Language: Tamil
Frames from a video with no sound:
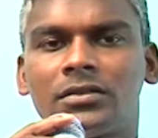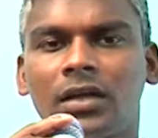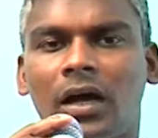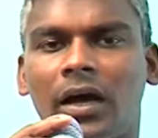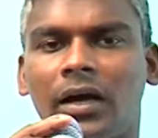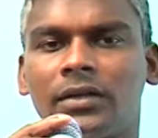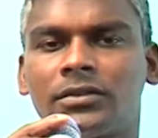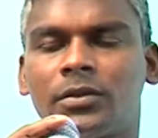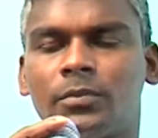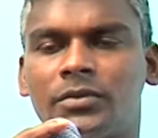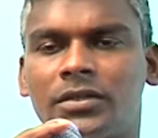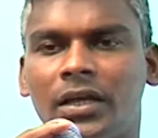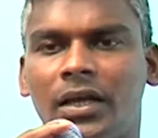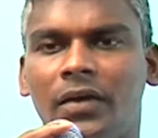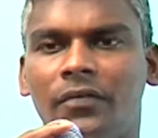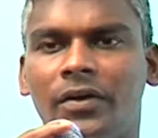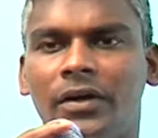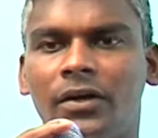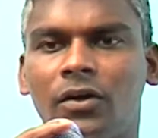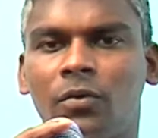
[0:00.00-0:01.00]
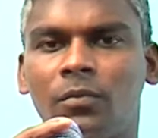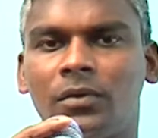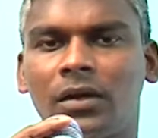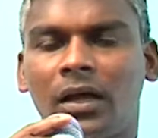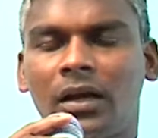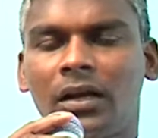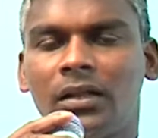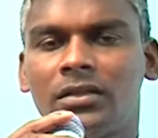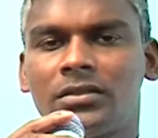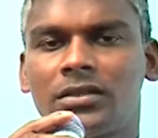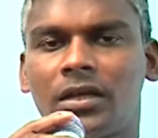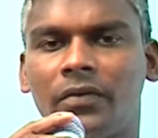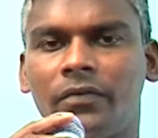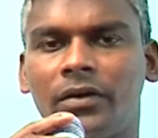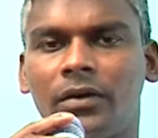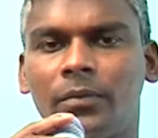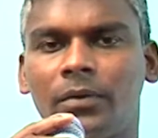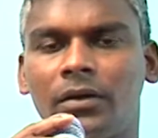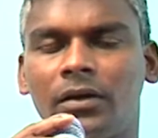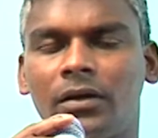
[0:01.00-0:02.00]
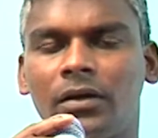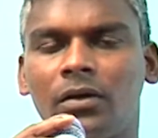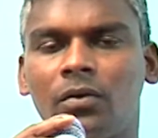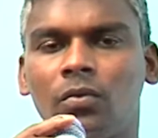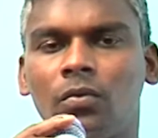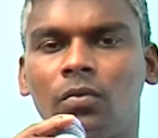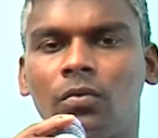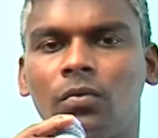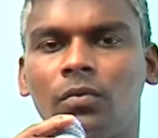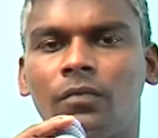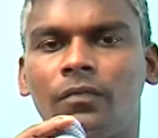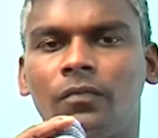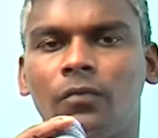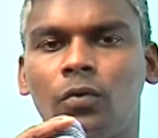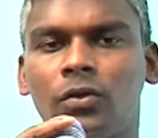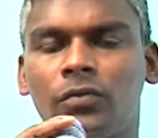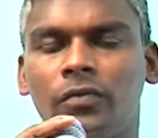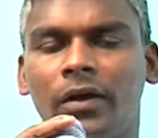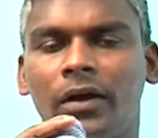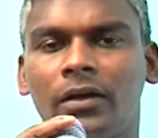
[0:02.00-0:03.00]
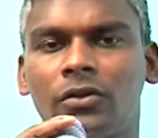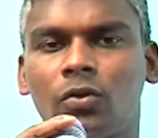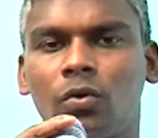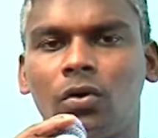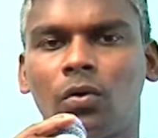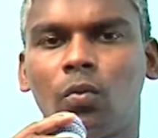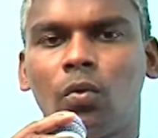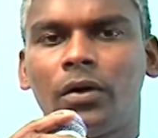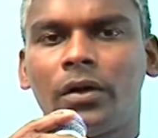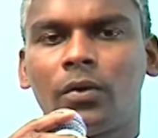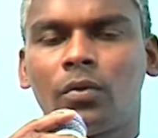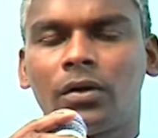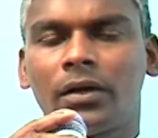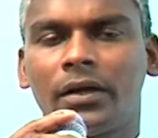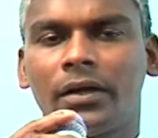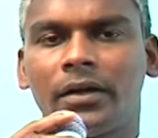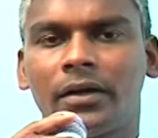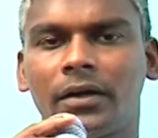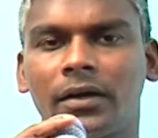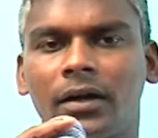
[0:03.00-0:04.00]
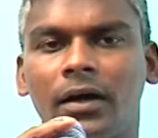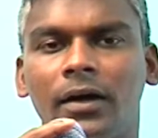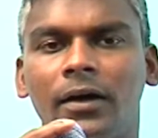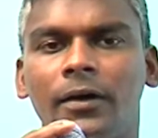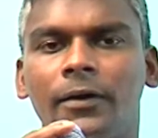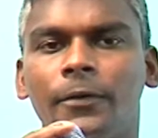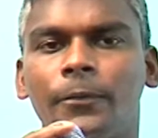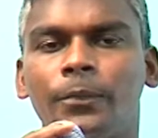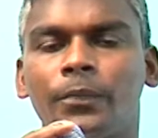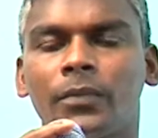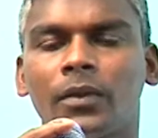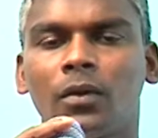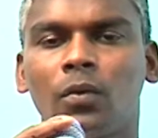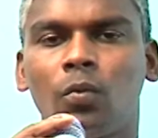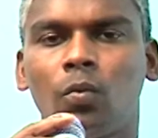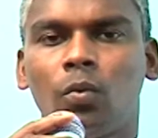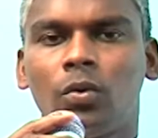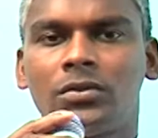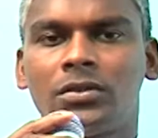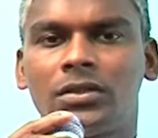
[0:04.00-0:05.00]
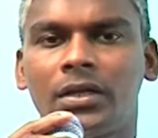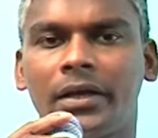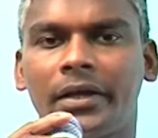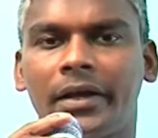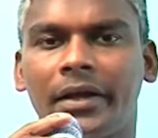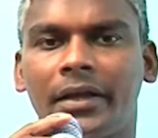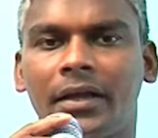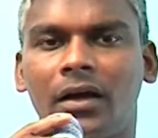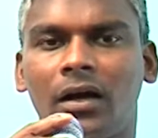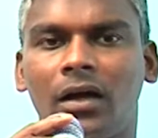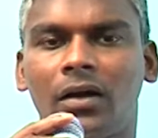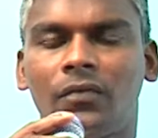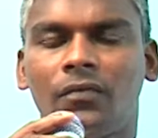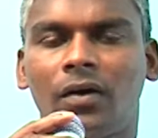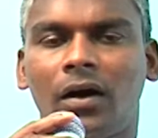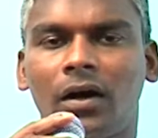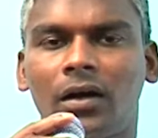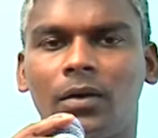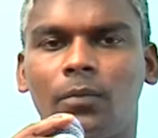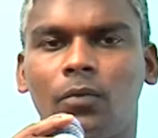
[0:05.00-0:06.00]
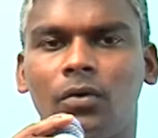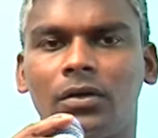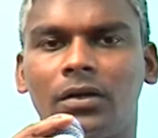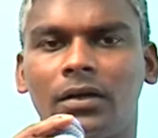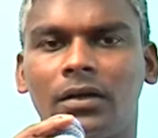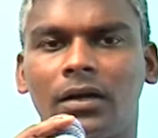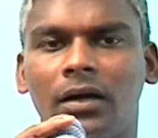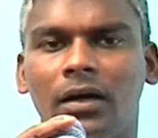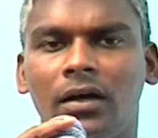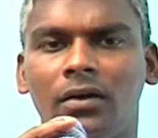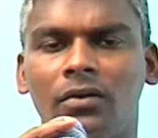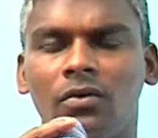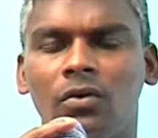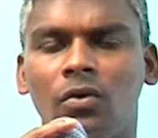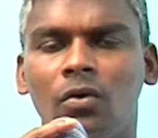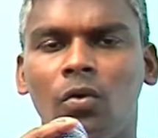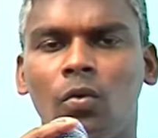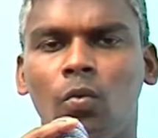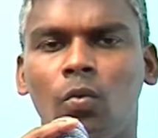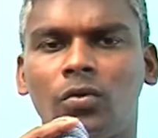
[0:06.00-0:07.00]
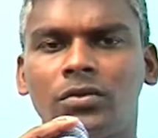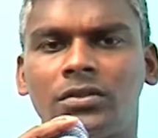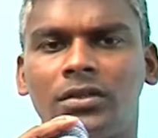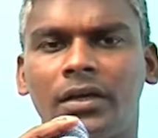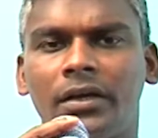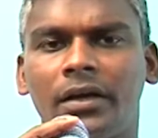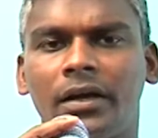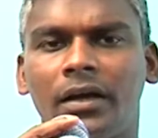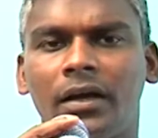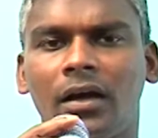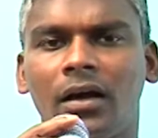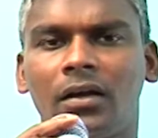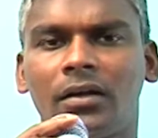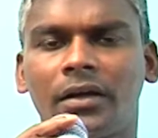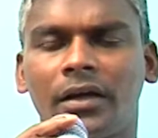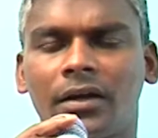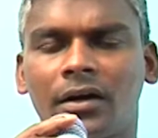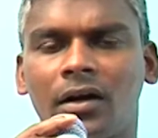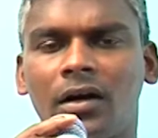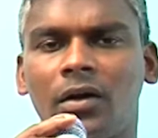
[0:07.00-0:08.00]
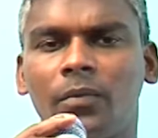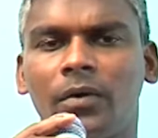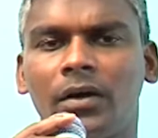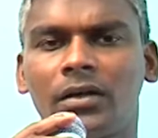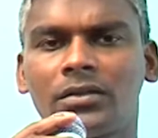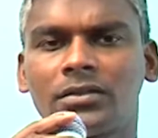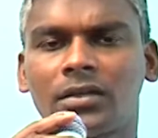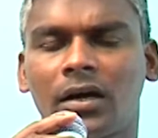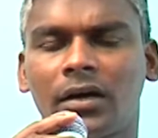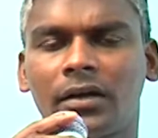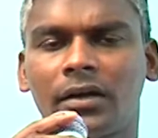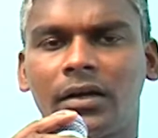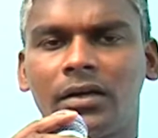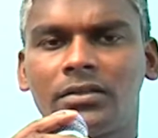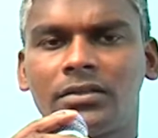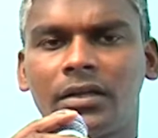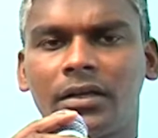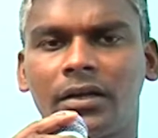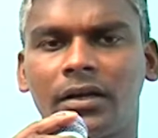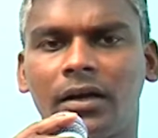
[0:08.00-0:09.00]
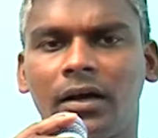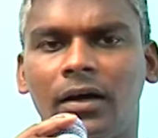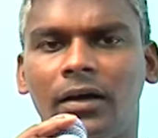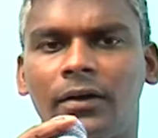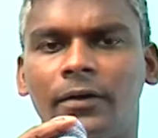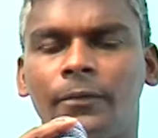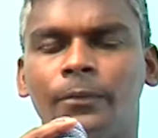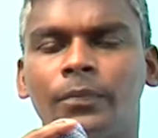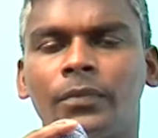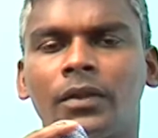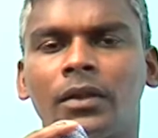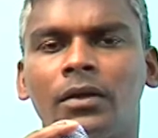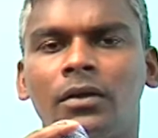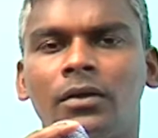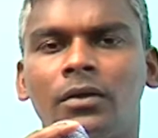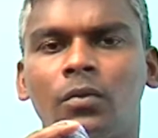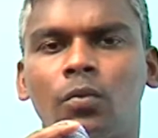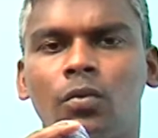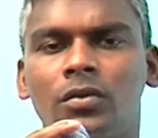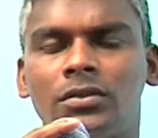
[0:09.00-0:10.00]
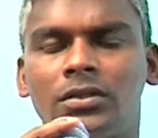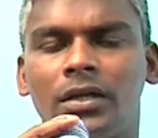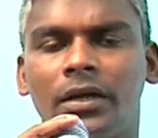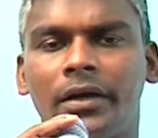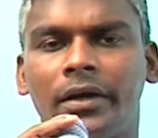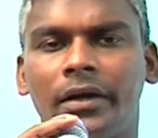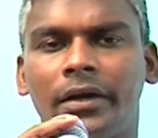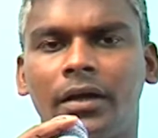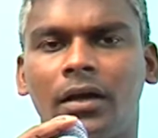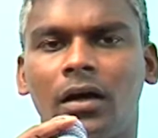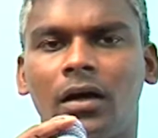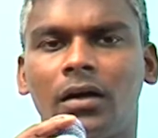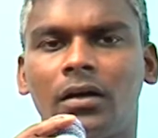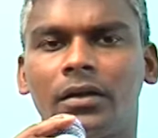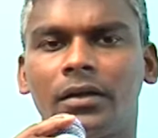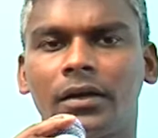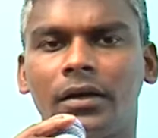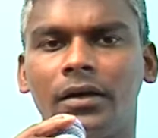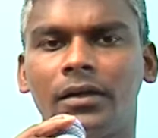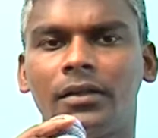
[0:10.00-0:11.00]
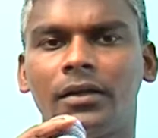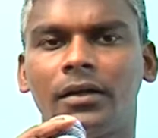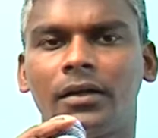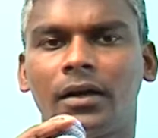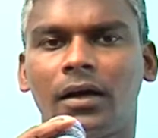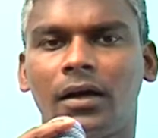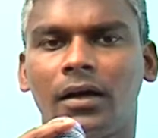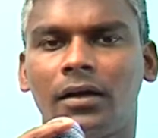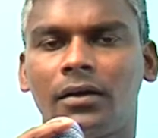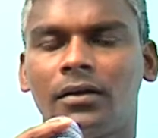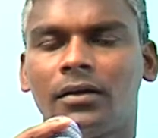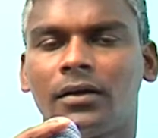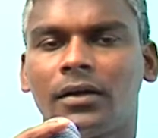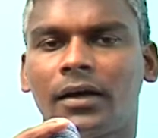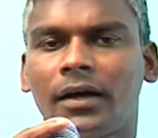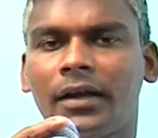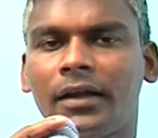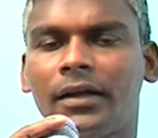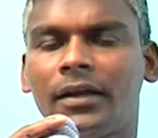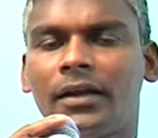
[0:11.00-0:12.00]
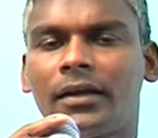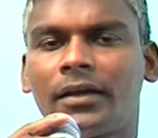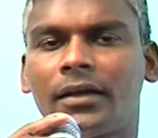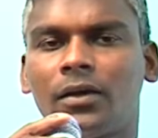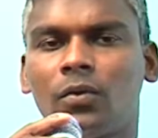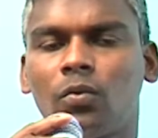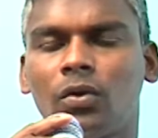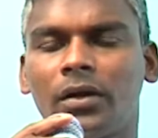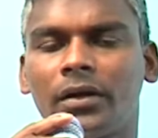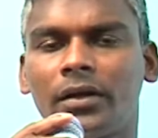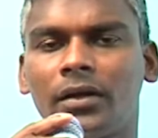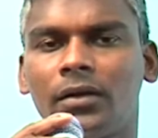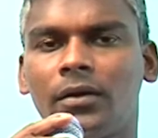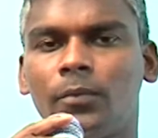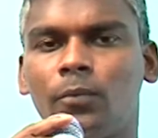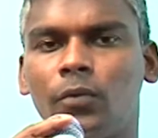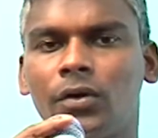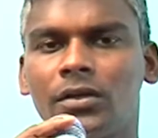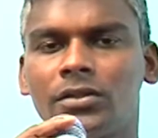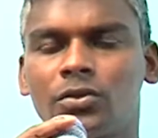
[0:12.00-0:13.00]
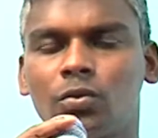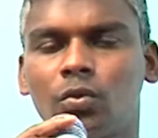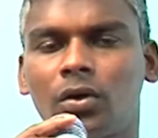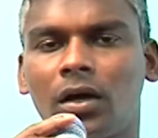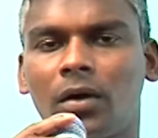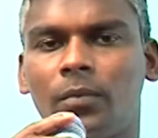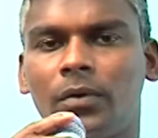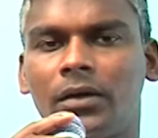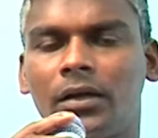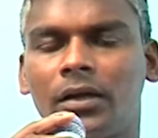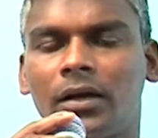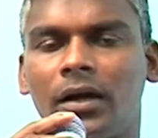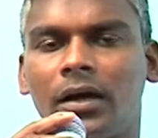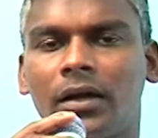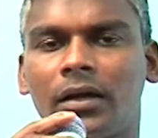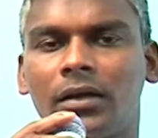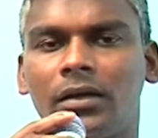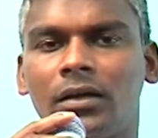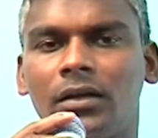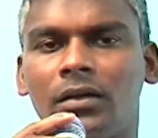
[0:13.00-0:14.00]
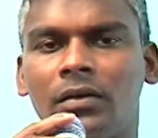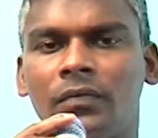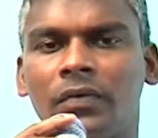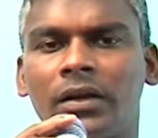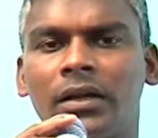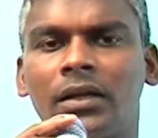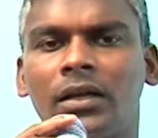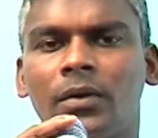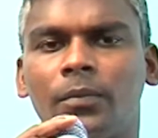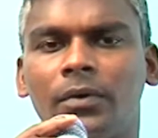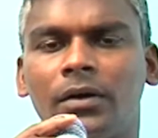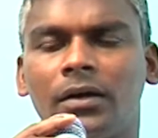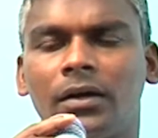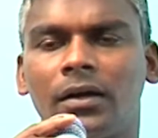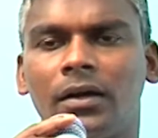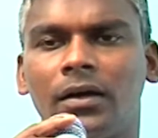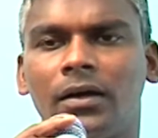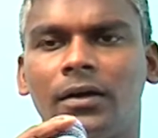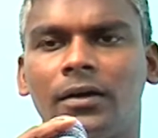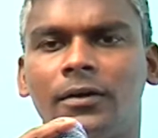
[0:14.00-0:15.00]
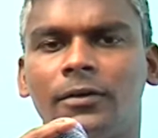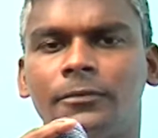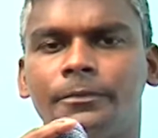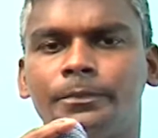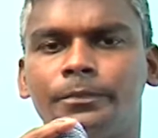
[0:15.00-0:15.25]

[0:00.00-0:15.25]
சாகசம் செய்ய வேண்டும் நல்லது செய்ய வேண்டும் என்ற உத்வேகத்தோடு ஓடிக்கொண்டே இருக்கிறார் ஒற்றை கையால் வாகனம் ஓட்டுகிறார் ஒற்றை கையால் ஏராளமான சாகனங்களை செய்கிறார் ஒற்றை கையால் எழுதுகிறார் கலை இலக்கிய உலகின் முடிசூடா மன்னராக இன்று வர்ணிக்கப்படுகிறார்